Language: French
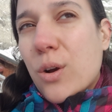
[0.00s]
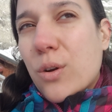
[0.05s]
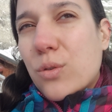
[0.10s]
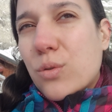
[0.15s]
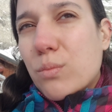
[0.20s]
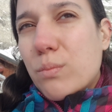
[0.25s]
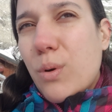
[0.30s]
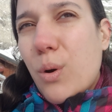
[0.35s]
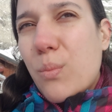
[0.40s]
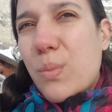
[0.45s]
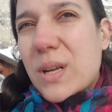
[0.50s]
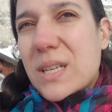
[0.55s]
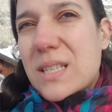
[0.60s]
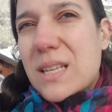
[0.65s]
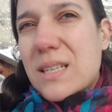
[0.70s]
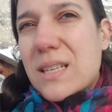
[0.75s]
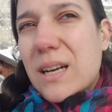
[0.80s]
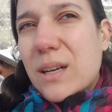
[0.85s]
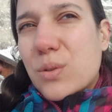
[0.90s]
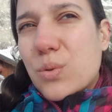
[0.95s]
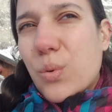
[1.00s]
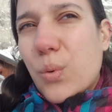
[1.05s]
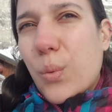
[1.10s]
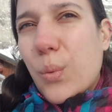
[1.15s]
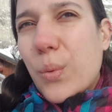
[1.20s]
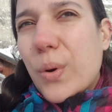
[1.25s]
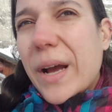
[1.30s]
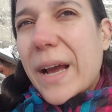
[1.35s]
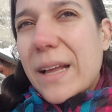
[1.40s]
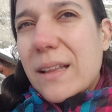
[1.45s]
Quand on met en place des actions
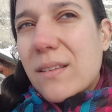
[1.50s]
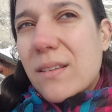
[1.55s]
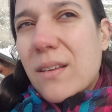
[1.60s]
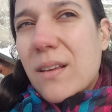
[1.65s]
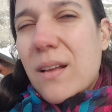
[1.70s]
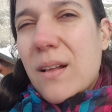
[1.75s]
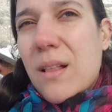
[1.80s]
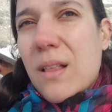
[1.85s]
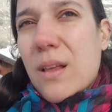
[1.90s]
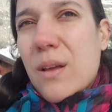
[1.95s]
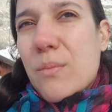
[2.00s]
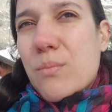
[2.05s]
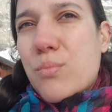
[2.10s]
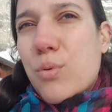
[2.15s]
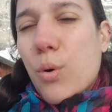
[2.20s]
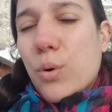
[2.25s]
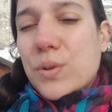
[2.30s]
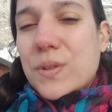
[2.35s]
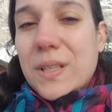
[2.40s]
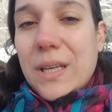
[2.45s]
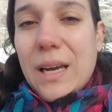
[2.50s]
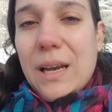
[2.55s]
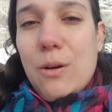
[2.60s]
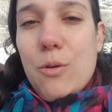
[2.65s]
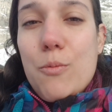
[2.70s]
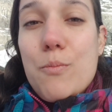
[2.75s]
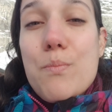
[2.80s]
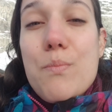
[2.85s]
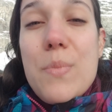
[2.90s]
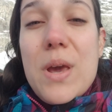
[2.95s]
concrètes pour tirer
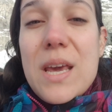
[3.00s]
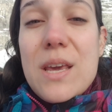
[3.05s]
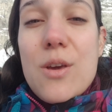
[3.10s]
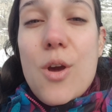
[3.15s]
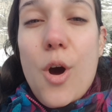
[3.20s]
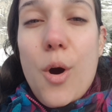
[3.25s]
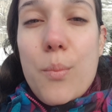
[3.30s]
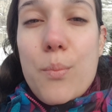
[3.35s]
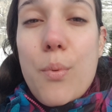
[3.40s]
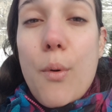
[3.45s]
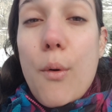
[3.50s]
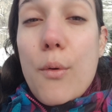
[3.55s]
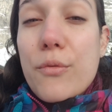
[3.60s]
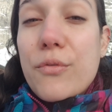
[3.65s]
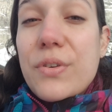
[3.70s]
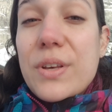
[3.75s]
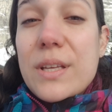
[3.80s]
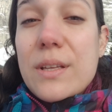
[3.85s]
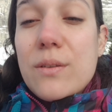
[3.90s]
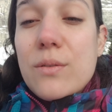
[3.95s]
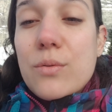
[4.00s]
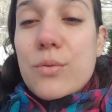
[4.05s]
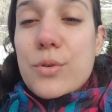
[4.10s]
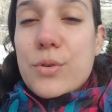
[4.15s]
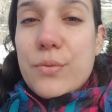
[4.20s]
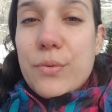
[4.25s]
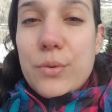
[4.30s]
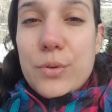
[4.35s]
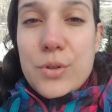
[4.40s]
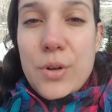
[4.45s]
le meilleur profit de
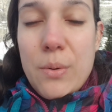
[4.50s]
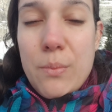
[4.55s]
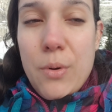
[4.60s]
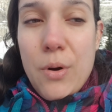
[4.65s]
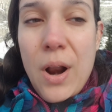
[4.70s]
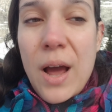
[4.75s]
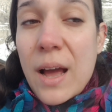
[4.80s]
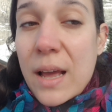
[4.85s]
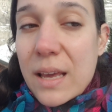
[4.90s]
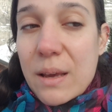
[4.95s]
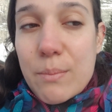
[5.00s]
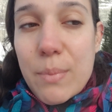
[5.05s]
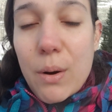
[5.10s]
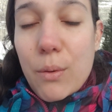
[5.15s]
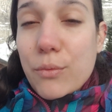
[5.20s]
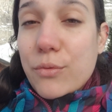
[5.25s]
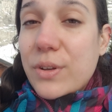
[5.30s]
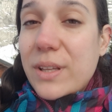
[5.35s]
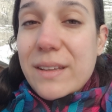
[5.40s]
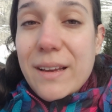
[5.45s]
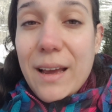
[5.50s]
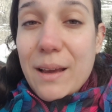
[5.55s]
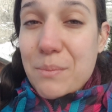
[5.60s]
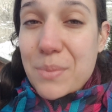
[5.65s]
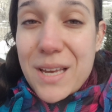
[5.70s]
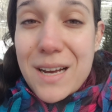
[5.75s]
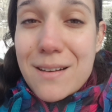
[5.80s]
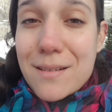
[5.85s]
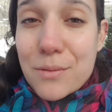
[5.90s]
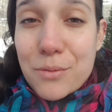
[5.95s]
ce fonctionnement-là, et eh ben on vit très
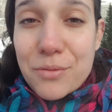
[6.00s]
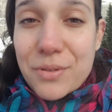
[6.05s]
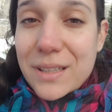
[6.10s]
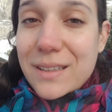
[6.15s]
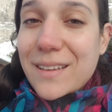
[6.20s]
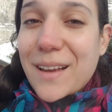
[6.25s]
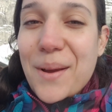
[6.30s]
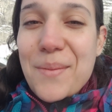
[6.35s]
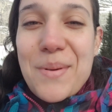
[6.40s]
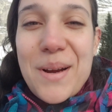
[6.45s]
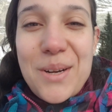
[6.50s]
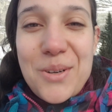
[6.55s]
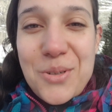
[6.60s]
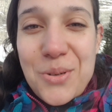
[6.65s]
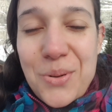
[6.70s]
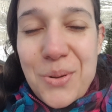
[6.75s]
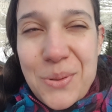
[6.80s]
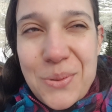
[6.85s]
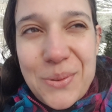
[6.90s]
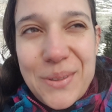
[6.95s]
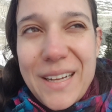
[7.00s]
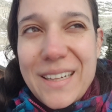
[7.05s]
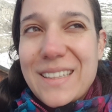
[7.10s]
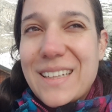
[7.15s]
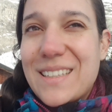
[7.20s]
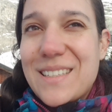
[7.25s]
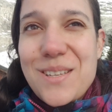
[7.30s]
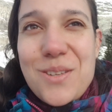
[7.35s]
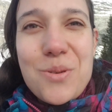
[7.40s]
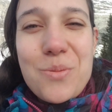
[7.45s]
bien, on fait de très belles choses, on
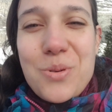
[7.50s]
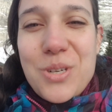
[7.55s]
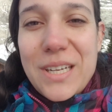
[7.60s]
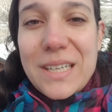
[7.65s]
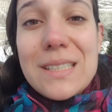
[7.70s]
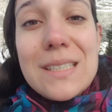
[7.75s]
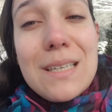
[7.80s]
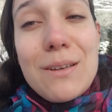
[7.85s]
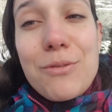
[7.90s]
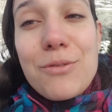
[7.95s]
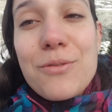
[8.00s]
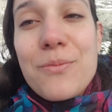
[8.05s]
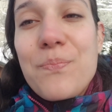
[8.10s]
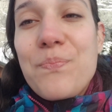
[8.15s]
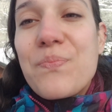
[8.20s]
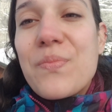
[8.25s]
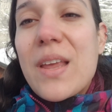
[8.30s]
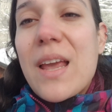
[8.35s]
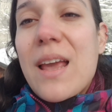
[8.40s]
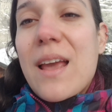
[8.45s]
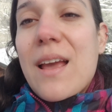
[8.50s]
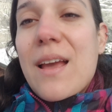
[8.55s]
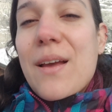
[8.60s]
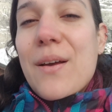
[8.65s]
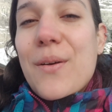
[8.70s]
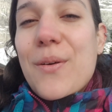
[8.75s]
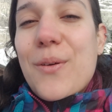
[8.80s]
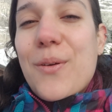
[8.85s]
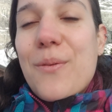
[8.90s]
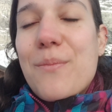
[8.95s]
atteint ses objectifs.
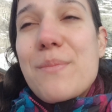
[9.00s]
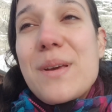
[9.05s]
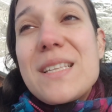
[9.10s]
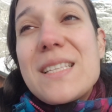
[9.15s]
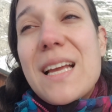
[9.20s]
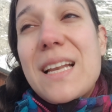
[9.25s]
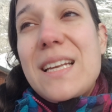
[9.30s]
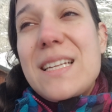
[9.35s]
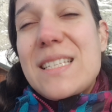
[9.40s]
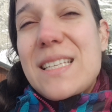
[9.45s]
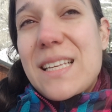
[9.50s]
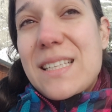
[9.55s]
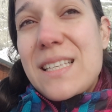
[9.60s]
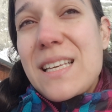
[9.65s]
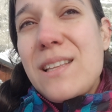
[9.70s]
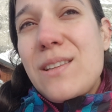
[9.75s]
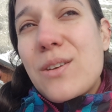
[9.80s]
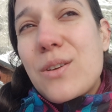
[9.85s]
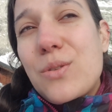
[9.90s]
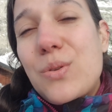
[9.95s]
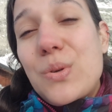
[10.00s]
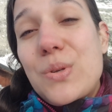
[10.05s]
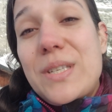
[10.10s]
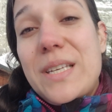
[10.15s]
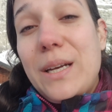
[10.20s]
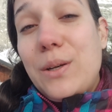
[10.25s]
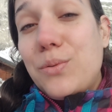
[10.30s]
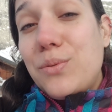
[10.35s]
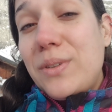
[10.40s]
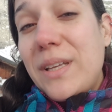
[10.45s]
Euh, mais ça nécessite de
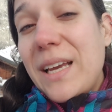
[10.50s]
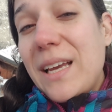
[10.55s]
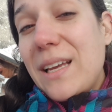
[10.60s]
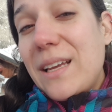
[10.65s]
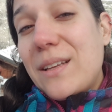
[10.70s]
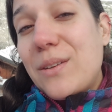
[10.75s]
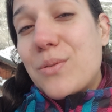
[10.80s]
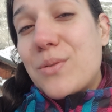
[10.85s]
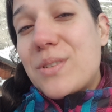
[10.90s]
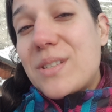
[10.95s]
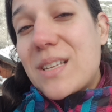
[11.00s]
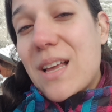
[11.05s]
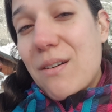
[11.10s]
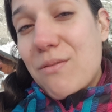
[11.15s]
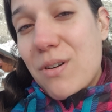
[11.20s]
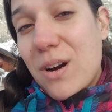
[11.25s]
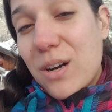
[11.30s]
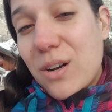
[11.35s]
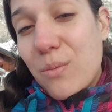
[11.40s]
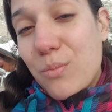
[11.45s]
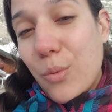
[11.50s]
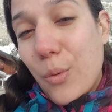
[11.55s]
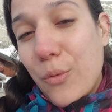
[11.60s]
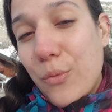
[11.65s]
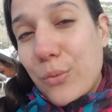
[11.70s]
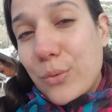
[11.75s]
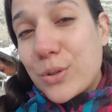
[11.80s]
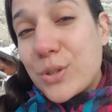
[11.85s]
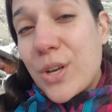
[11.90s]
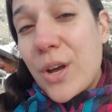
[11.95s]
s'écouter et de savoir comment on
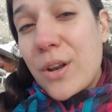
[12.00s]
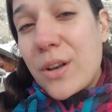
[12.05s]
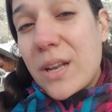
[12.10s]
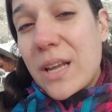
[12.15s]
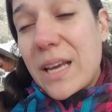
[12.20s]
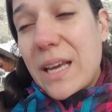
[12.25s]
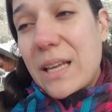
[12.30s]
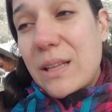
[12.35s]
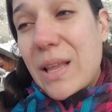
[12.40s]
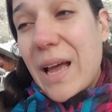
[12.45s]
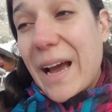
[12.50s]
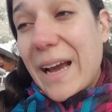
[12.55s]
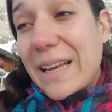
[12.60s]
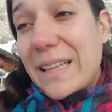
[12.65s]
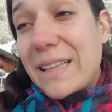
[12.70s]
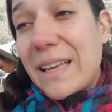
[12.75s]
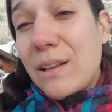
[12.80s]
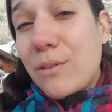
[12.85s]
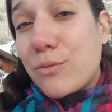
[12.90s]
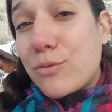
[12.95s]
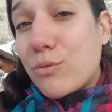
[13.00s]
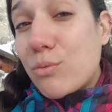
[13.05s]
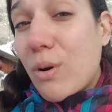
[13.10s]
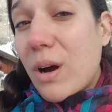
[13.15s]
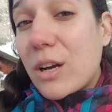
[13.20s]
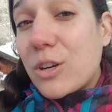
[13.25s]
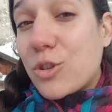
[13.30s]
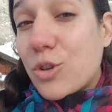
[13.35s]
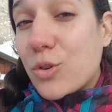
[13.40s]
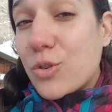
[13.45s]
fonctionne et d'arrêter de
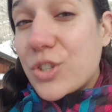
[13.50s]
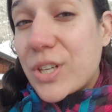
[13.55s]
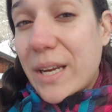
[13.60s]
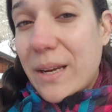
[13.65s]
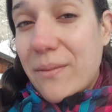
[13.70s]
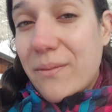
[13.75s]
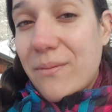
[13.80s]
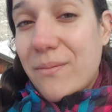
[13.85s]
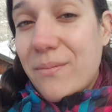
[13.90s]
vouloir changer.